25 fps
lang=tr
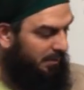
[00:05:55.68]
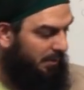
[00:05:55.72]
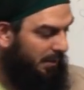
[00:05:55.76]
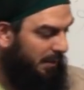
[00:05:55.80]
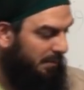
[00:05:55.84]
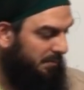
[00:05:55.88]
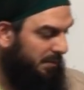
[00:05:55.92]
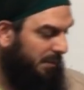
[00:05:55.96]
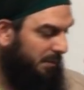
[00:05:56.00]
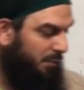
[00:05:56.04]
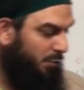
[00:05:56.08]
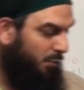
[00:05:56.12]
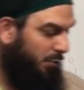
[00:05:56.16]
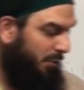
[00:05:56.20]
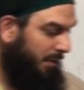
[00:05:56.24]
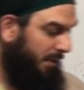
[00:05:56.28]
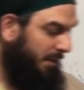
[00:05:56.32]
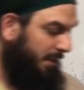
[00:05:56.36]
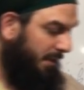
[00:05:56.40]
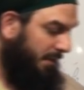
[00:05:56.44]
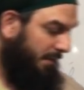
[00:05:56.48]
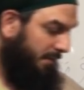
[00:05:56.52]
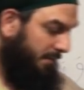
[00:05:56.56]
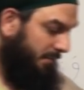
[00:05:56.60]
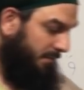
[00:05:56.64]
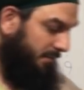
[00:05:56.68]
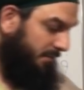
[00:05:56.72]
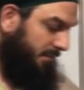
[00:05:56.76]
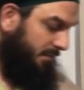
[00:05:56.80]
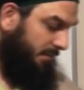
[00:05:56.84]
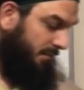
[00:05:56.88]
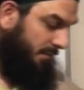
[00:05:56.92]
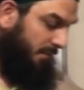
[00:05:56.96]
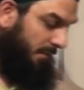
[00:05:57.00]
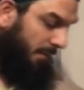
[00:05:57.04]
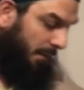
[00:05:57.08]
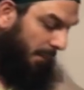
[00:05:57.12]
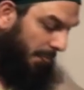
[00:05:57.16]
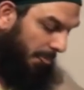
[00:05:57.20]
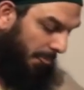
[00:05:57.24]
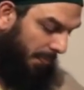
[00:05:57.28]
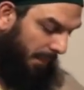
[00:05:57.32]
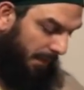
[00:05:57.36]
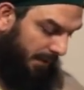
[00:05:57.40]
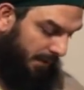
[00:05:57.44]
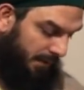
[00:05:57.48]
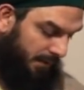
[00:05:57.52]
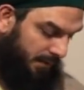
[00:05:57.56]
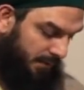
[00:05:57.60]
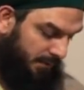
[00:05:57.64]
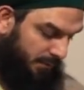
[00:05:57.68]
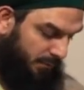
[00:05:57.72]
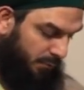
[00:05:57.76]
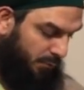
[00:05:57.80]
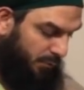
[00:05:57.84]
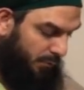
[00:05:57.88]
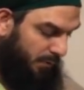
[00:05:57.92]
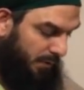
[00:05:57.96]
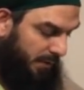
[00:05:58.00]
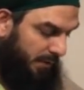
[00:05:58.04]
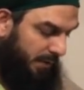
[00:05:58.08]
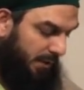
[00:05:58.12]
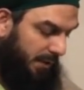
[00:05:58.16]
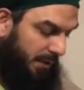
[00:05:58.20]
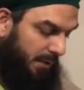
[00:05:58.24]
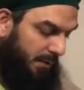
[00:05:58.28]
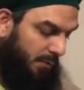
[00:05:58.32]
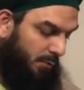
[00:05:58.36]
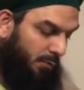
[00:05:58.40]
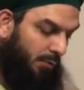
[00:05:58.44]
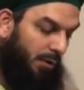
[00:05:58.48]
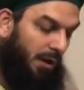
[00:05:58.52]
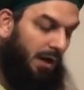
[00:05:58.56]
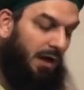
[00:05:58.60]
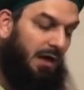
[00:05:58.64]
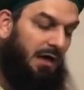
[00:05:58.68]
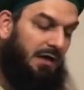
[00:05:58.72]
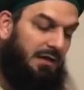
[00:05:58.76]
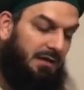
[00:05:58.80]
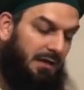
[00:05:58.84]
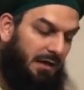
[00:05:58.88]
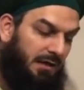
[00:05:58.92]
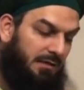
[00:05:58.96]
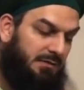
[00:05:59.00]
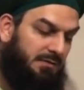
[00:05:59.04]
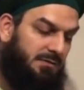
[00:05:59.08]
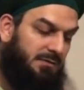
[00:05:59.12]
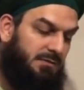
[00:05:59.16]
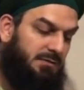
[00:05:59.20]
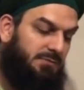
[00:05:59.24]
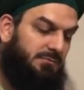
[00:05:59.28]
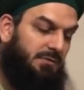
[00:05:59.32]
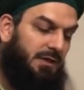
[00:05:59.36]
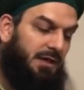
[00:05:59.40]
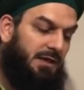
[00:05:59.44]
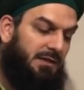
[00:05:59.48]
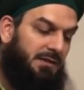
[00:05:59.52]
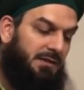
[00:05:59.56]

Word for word: Ama görene, görene, o ahlaksız ve